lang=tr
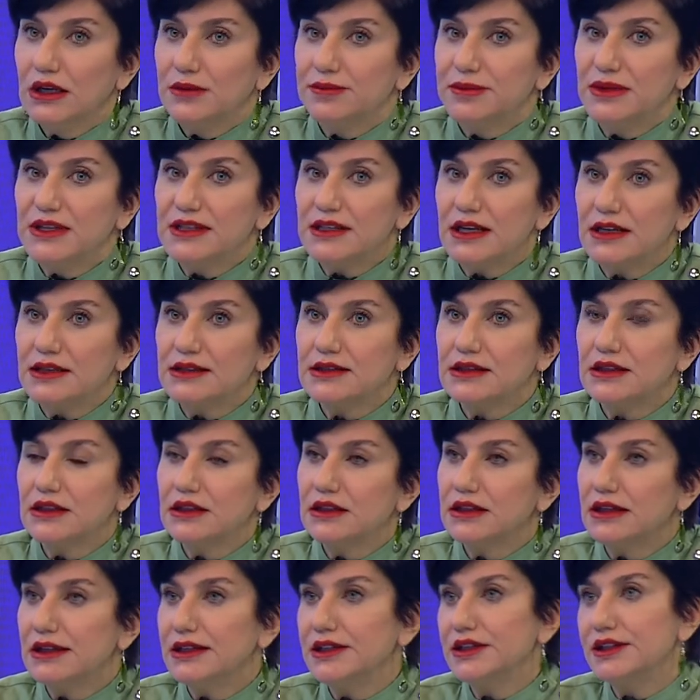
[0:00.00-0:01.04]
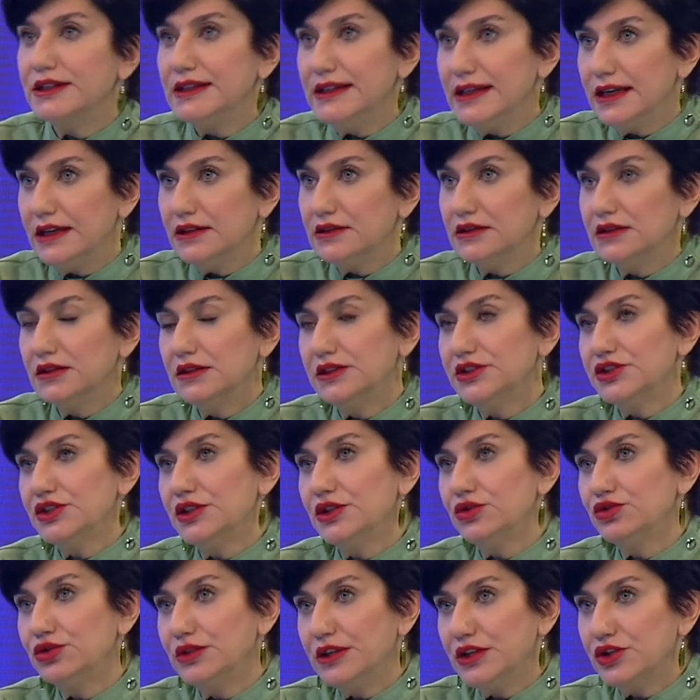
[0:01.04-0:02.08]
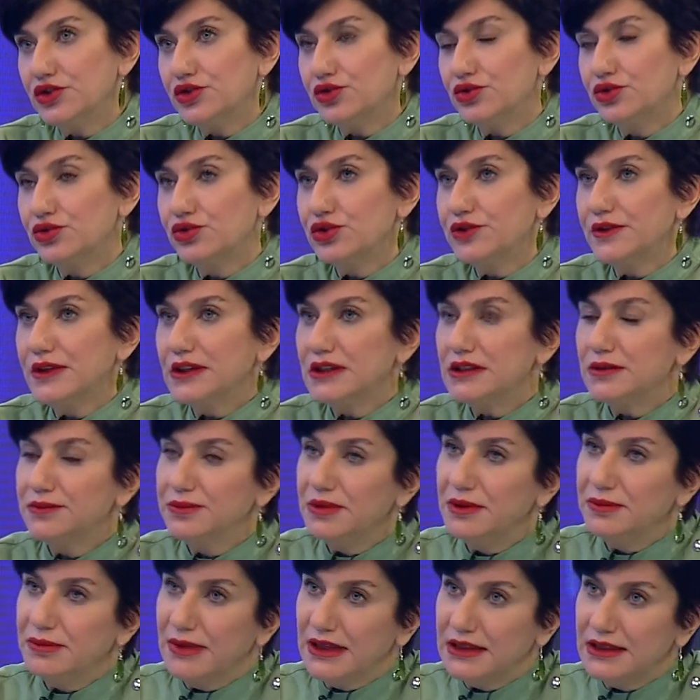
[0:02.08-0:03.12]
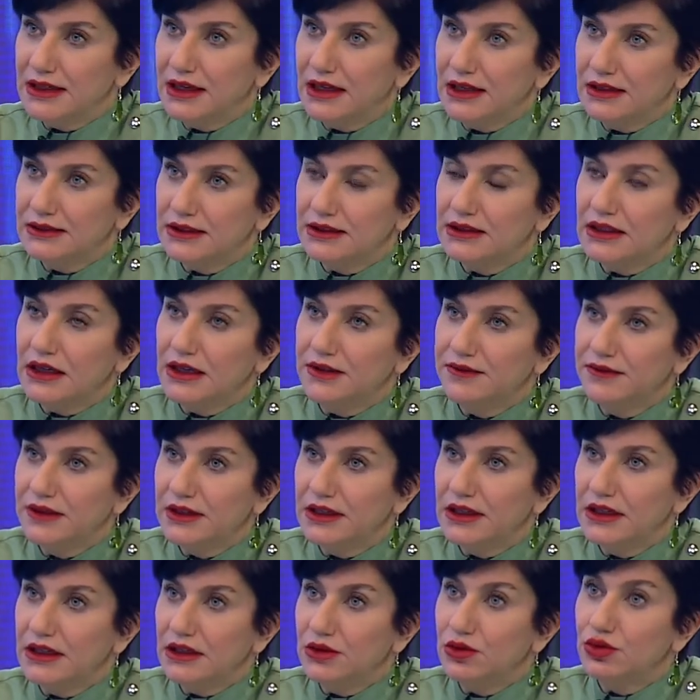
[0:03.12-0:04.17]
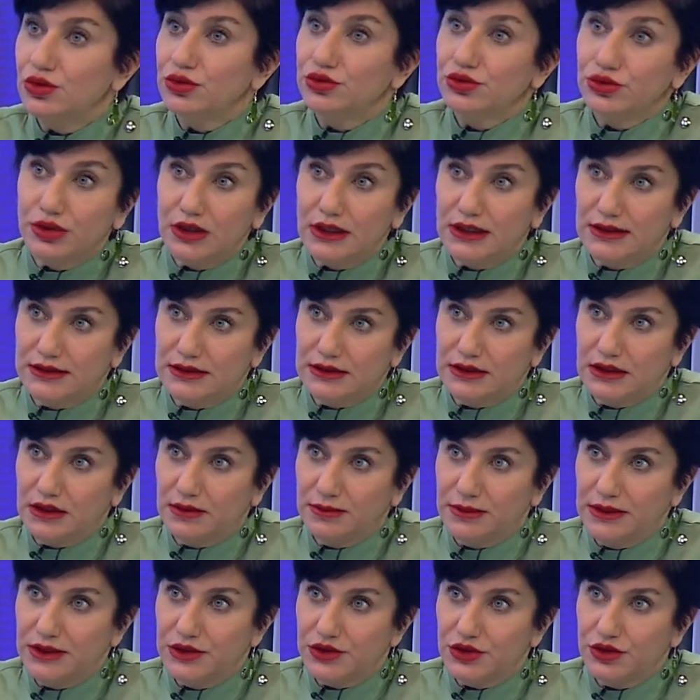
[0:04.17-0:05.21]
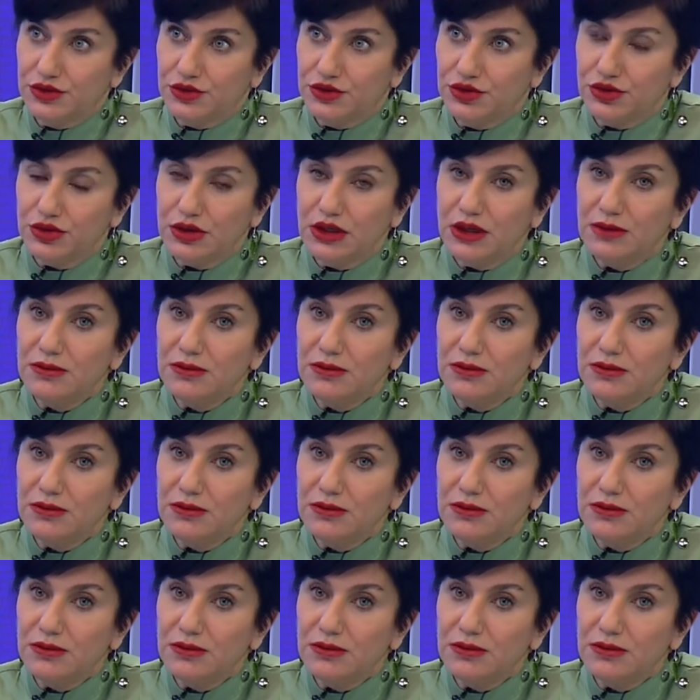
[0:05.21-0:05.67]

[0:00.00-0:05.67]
Biz hastaları hani diyet, işte güneş koruyucu ve tıbbi medikal tedavi vererek kontrol altına almaya çalışıyorduk.